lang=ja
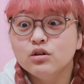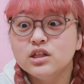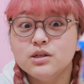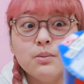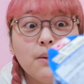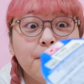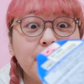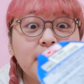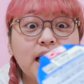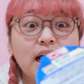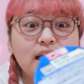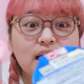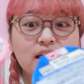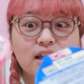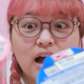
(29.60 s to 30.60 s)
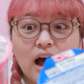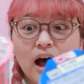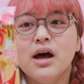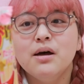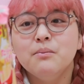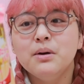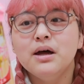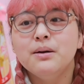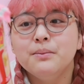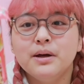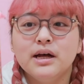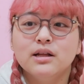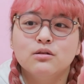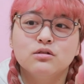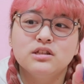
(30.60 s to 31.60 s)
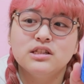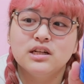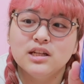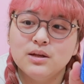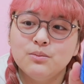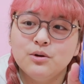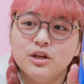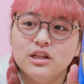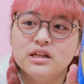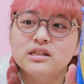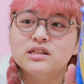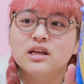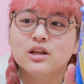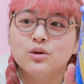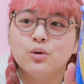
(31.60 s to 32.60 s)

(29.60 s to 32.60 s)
どっちもバターだったまあまあまあどちらでもいいんですけ